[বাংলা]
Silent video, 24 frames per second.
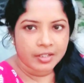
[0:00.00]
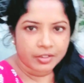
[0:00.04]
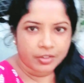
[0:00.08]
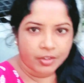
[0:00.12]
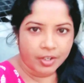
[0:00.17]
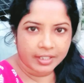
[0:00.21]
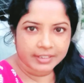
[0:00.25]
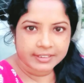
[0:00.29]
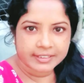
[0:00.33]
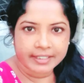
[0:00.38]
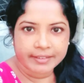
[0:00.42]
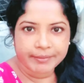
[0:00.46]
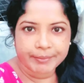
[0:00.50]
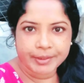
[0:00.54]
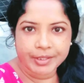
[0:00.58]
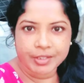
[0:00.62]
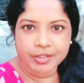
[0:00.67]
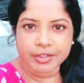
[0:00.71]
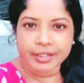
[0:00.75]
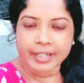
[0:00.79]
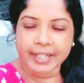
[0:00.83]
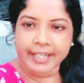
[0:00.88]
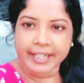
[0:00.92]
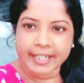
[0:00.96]
তো আজকের
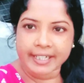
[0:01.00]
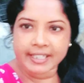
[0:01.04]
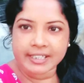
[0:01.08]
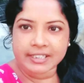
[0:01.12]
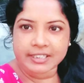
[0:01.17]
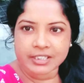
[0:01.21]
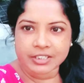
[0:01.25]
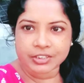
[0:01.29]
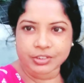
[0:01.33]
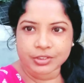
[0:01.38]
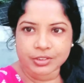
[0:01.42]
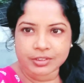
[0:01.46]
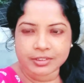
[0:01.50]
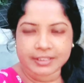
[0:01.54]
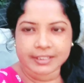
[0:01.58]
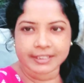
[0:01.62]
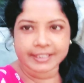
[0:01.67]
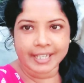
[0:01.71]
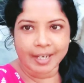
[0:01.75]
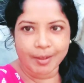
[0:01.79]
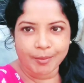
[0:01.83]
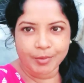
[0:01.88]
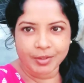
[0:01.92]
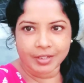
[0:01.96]
ভিডিওটা এখানে শেষ করছি
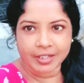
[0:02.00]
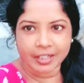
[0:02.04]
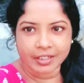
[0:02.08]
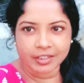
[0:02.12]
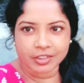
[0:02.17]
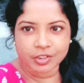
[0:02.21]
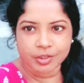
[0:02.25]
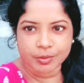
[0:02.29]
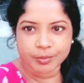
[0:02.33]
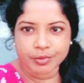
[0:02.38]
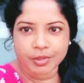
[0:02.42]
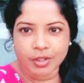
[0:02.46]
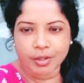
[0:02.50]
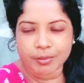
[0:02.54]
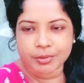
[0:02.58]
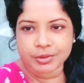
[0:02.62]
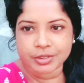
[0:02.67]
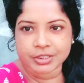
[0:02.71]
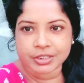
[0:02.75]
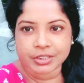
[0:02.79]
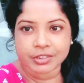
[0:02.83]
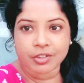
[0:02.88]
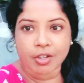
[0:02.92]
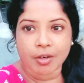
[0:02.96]
কেমন লাগে তোমরা
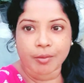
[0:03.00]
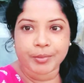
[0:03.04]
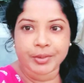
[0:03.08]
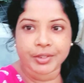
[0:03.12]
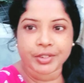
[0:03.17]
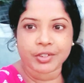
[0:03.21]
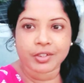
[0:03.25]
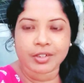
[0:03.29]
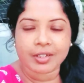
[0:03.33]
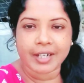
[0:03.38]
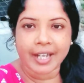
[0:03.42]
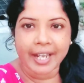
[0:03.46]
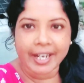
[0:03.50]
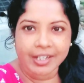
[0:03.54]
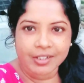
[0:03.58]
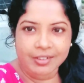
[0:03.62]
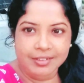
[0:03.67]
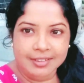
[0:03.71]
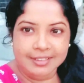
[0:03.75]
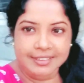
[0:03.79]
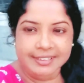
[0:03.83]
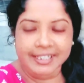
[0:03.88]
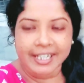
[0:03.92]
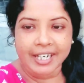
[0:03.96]
অবশ্যই কমেন্ট করে লাইক
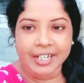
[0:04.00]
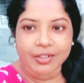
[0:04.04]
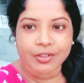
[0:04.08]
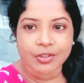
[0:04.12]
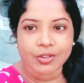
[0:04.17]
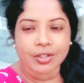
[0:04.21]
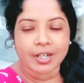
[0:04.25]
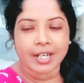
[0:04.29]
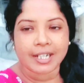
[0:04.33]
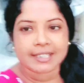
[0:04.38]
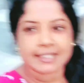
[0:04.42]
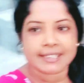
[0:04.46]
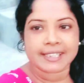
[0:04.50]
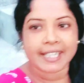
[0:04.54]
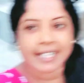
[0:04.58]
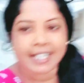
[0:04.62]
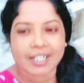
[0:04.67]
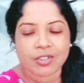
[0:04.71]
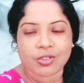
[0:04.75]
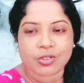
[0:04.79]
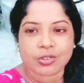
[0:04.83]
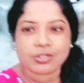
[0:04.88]
করে শেয়ার করো আর যারা